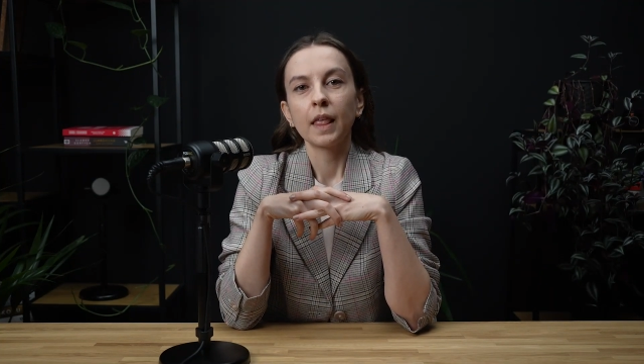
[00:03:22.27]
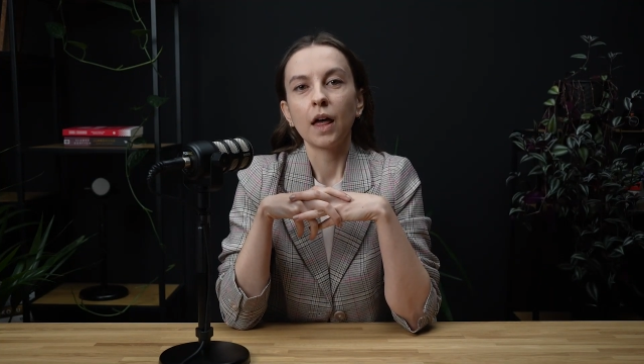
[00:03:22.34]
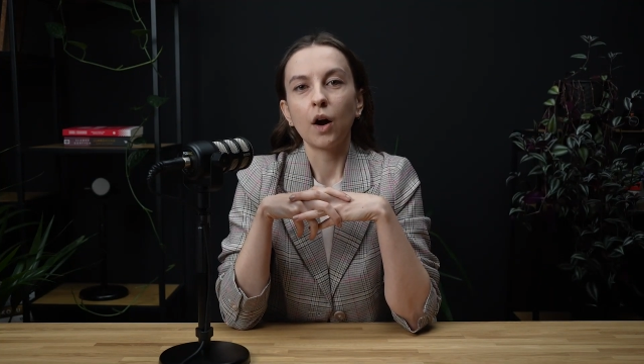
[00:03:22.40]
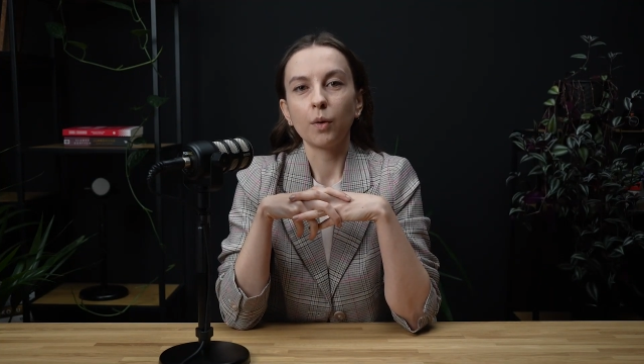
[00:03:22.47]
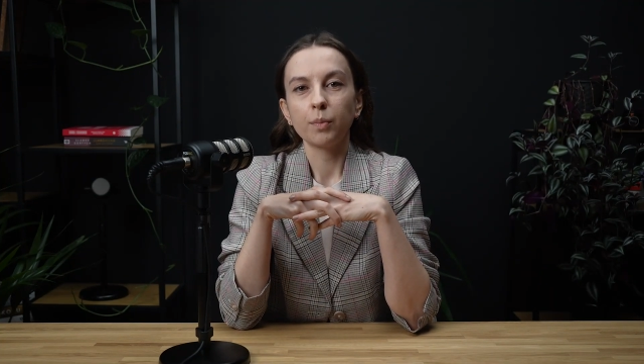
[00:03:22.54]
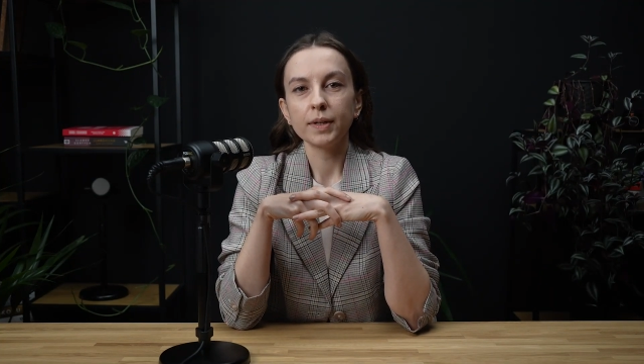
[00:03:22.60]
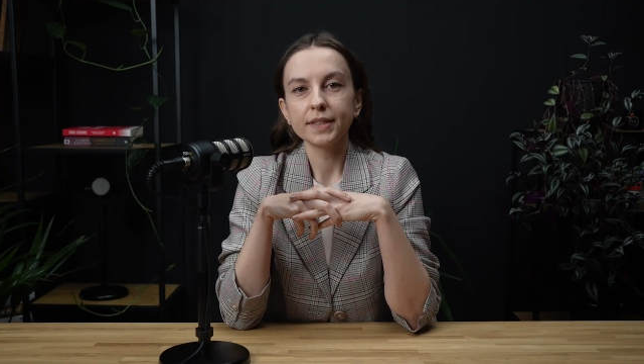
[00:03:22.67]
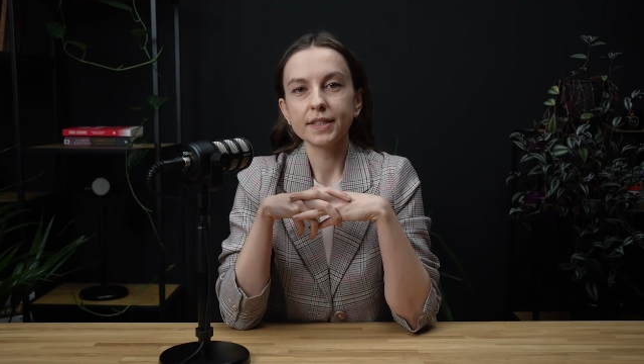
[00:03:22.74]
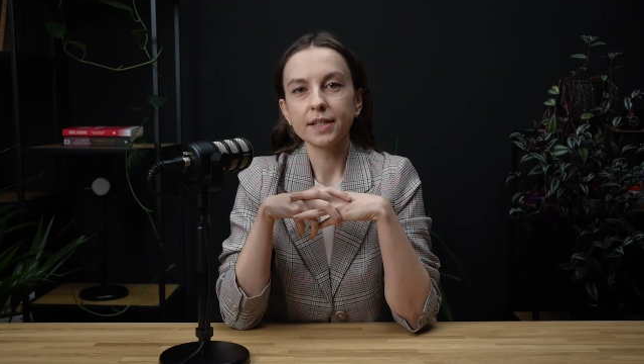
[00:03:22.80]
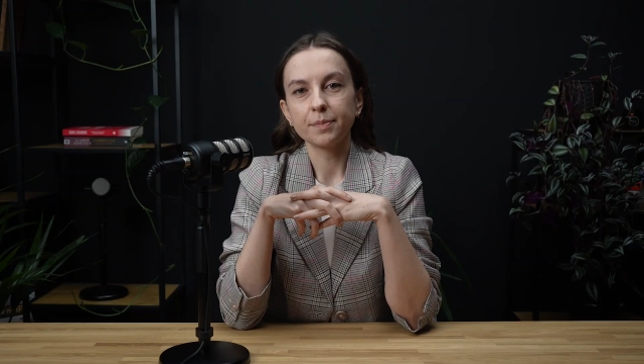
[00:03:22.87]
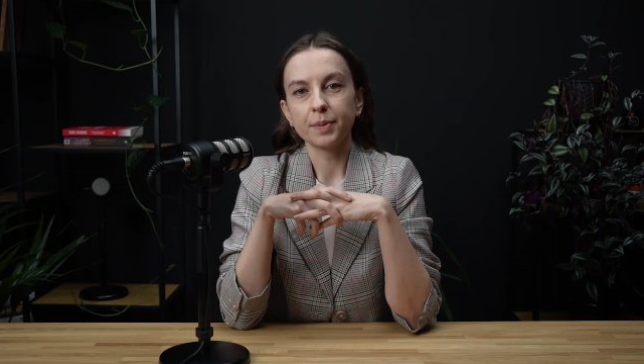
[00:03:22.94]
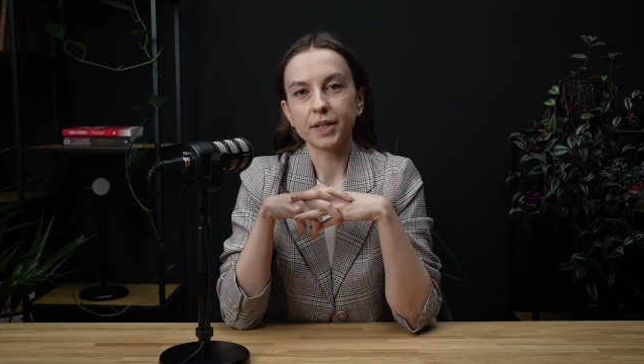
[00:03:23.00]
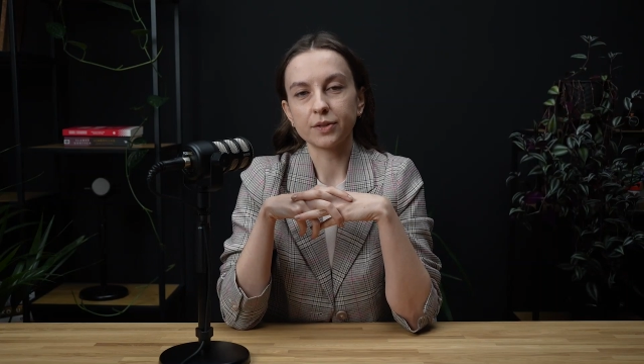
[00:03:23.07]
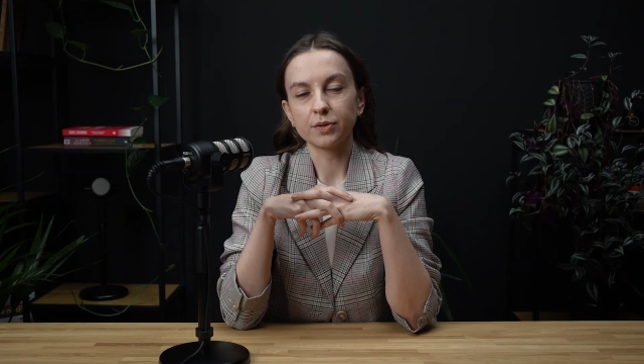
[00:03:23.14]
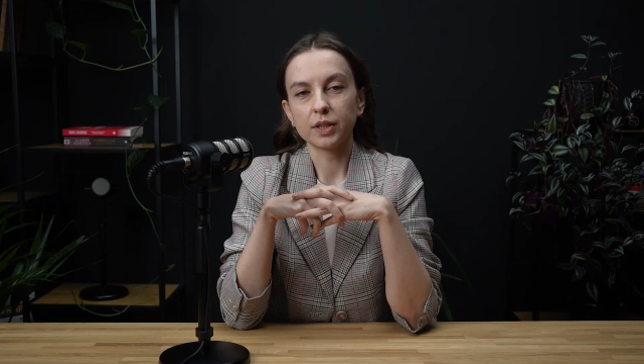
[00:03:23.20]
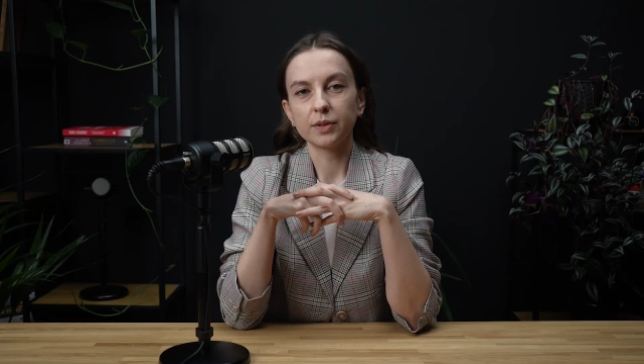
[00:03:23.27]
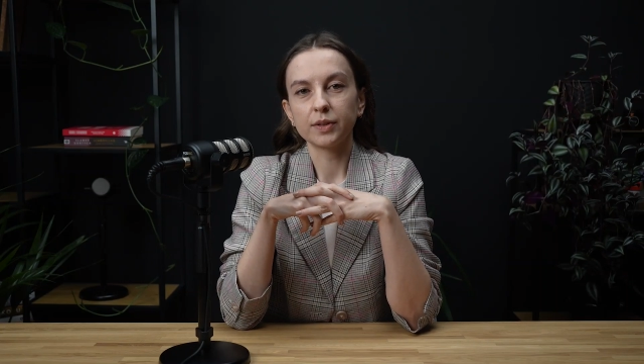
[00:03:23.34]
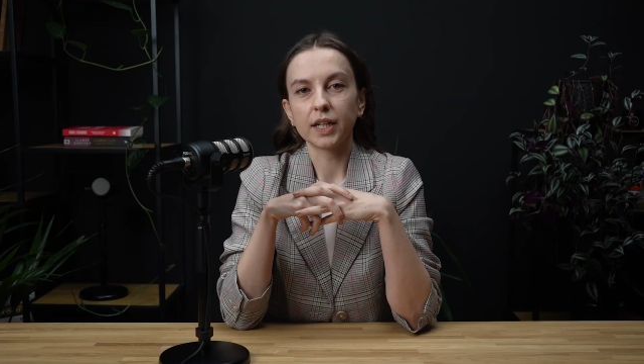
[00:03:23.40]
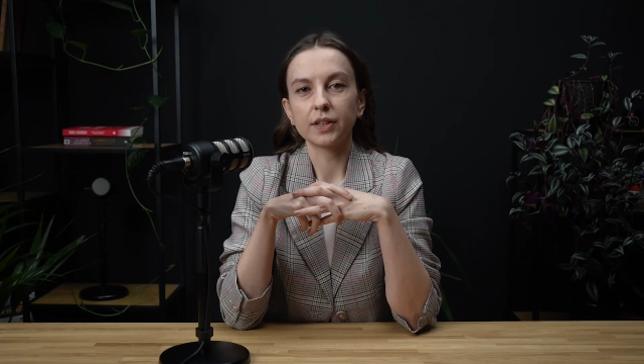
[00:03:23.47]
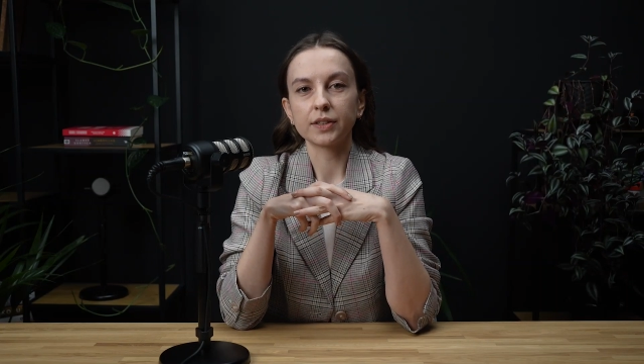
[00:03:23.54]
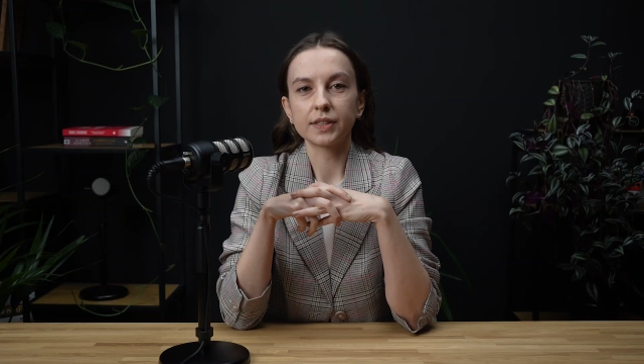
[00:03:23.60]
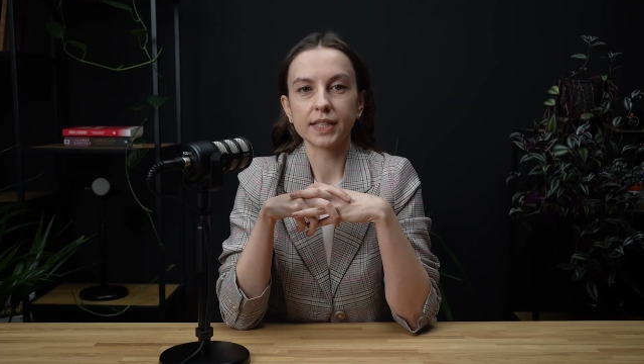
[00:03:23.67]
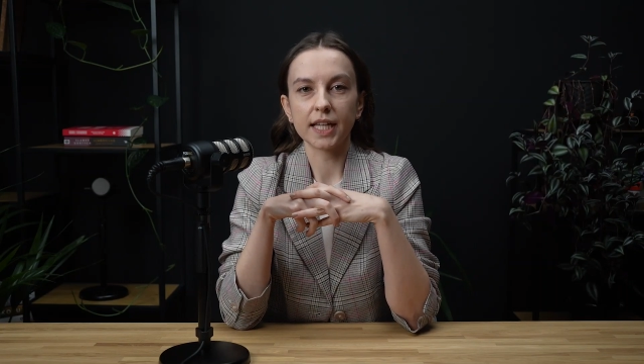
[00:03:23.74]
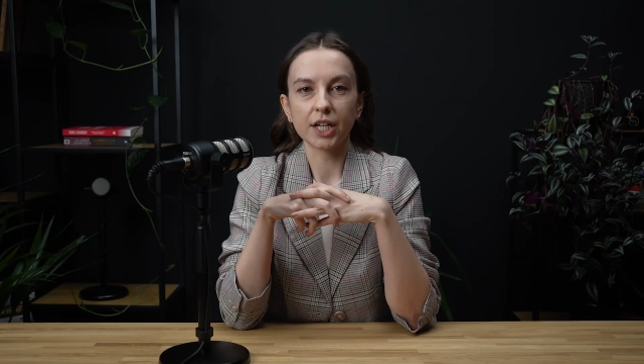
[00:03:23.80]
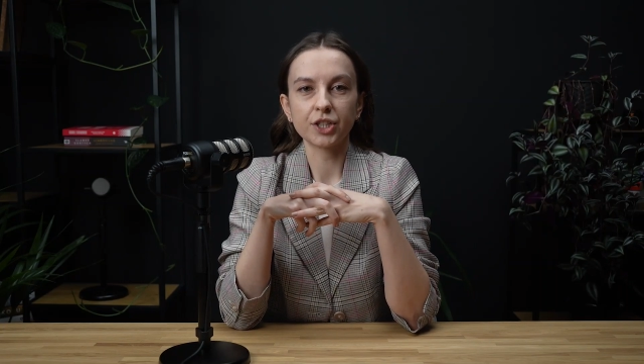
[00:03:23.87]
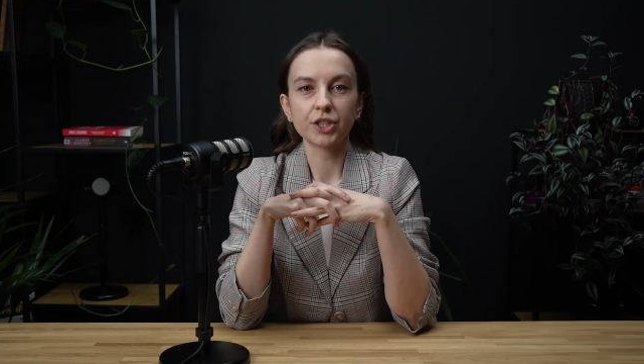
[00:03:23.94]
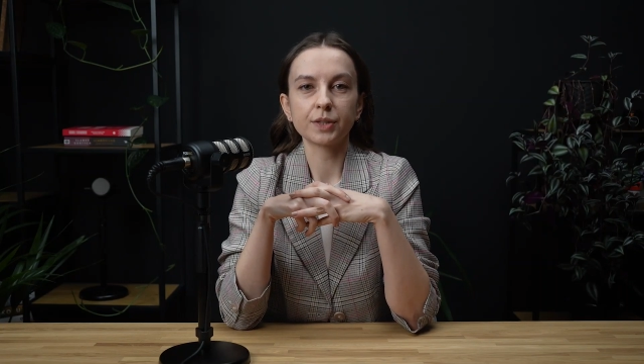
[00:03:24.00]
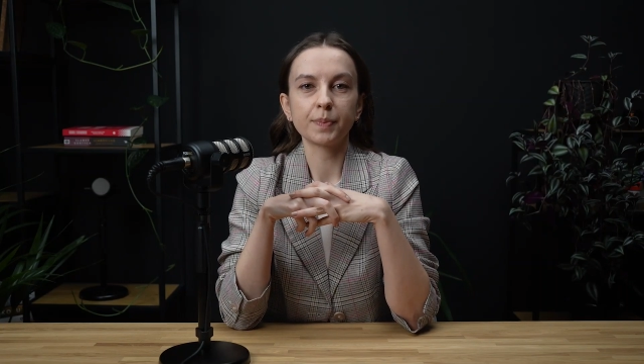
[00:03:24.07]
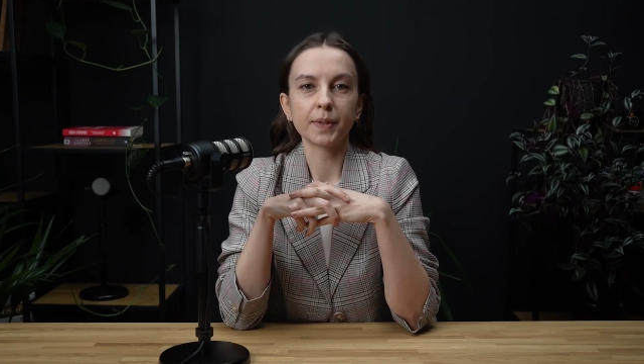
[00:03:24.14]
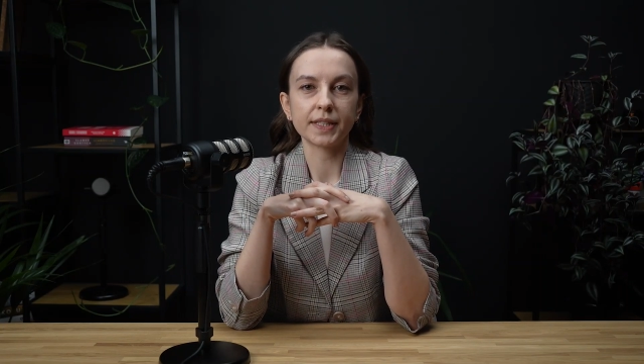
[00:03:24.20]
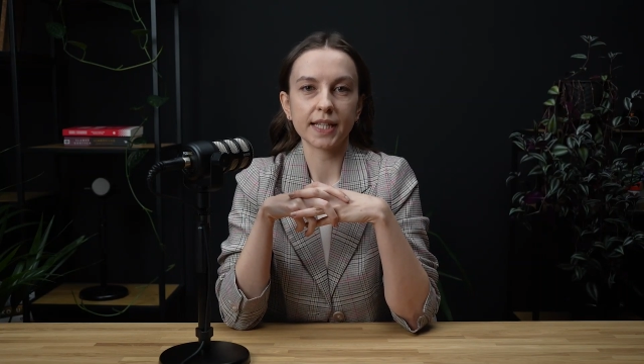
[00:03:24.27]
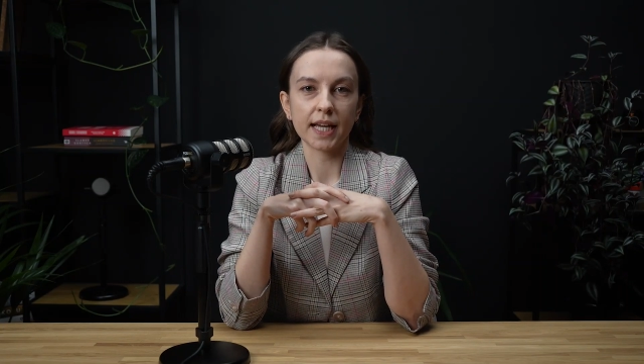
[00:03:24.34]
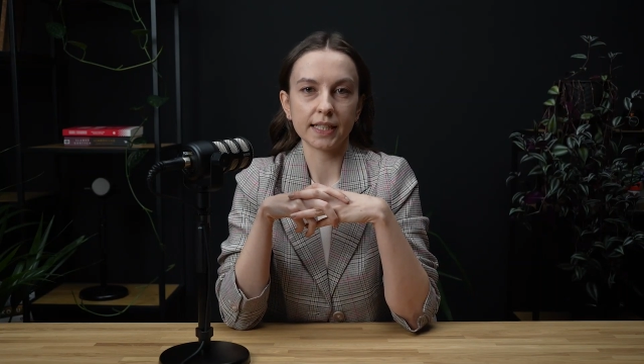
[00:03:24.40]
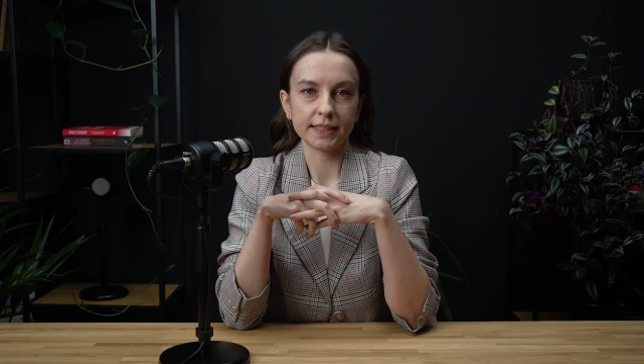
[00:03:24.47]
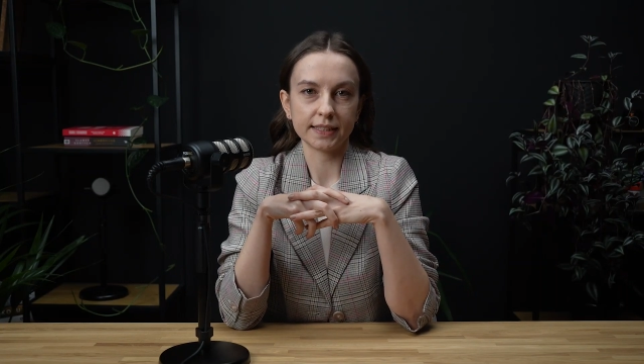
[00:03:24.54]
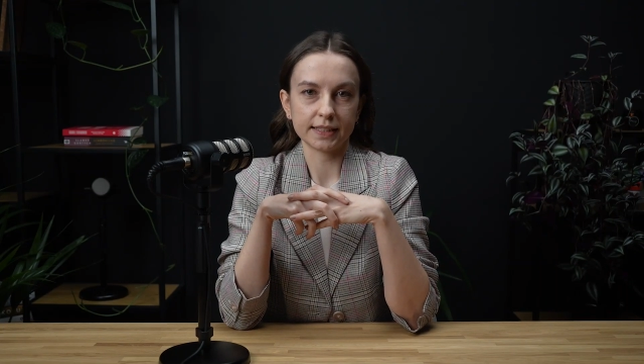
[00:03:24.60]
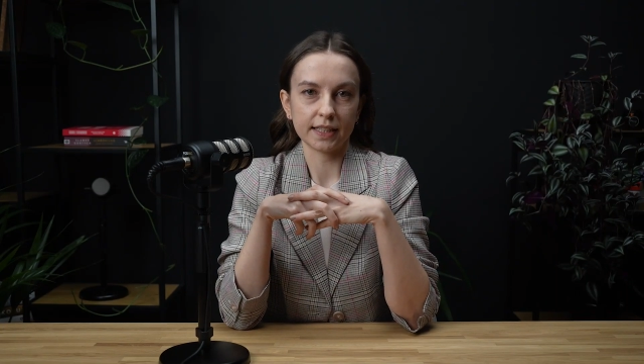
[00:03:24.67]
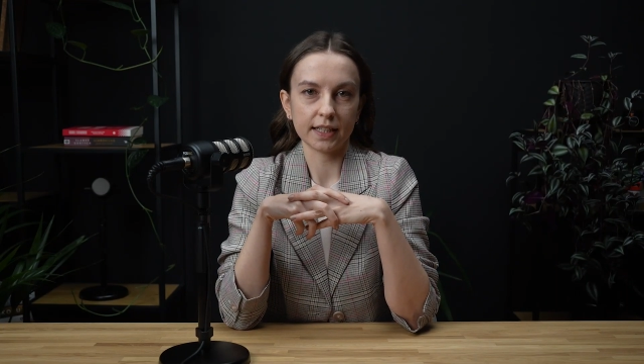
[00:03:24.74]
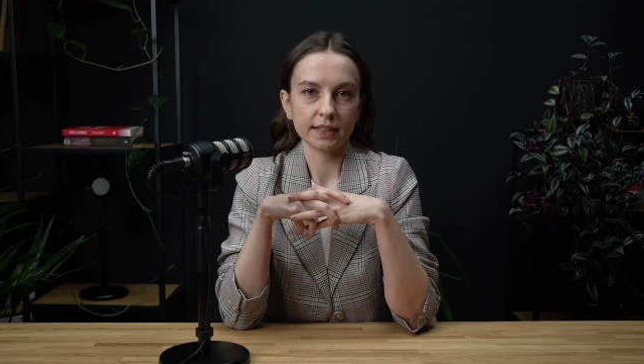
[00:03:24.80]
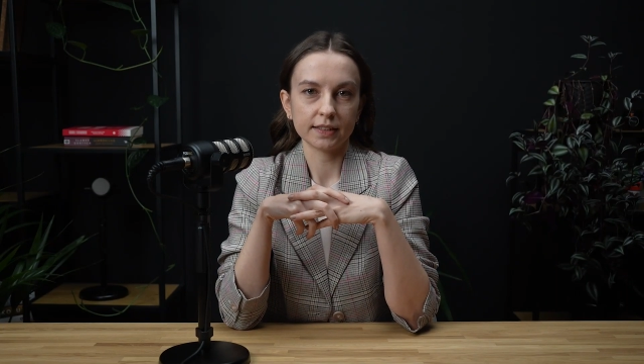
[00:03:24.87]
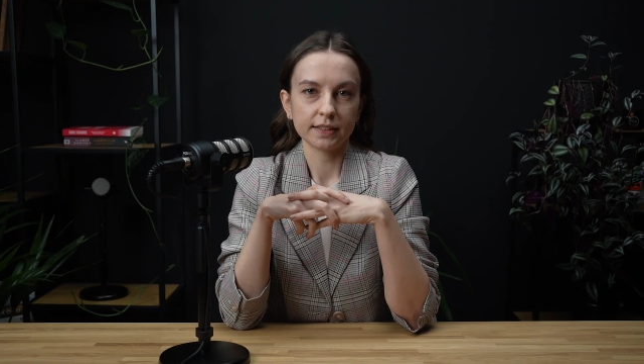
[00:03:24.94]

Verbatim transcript: Obecnie pracuję jako starszy specjalista.